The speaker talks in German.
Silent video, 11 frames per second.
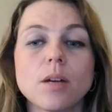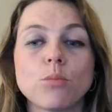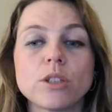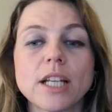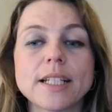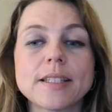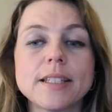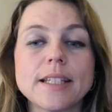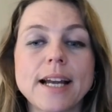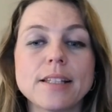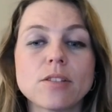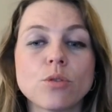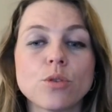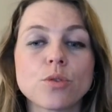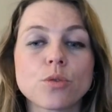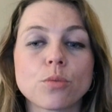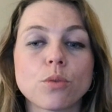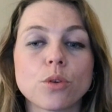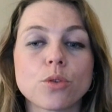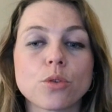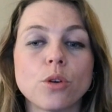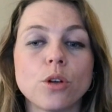Moderne Sicherheitslösungen und
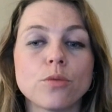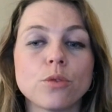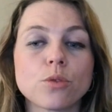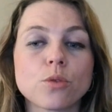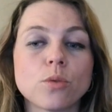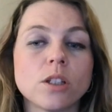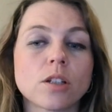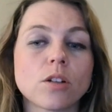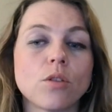Protokolle funktionieren